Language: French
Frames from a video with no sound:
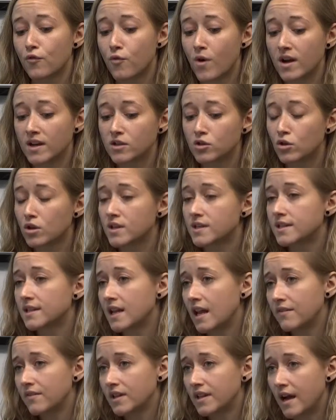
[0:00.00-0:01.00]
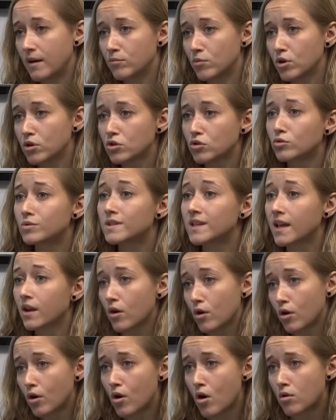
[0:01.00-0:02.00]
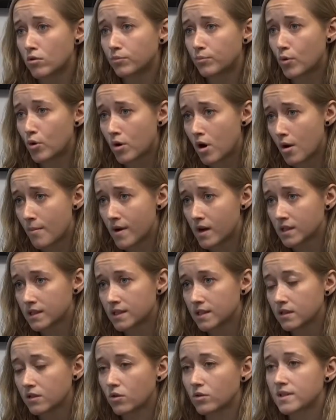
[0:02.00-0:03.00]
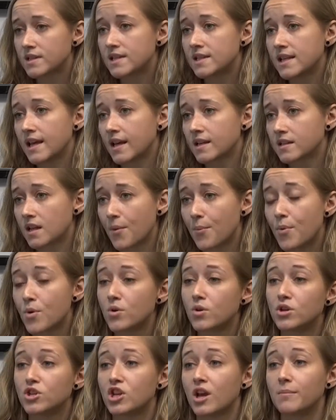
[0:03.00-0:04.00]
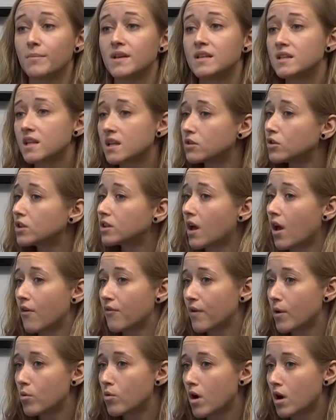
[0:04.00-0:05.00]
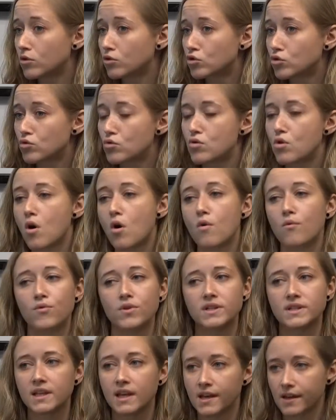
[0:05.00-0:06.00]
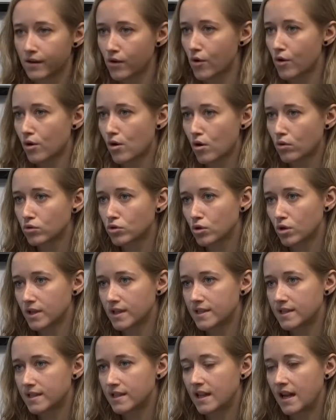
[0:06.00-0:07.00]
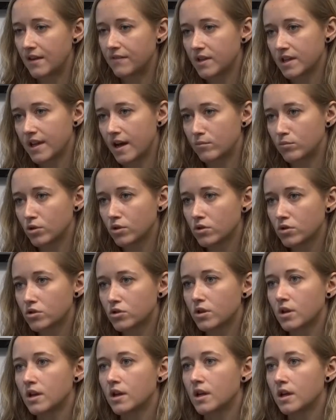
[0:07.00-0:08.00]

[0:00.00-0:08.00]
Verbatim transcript: aller sur le site de la Ville d'Amos. On se crée un compte pour commencer. Donc, si, exemple, on n'a jamais inscrit notre enfant au camp de jour, on va se créer un compte sur le site de la Ville d'Amos. Il faut le faire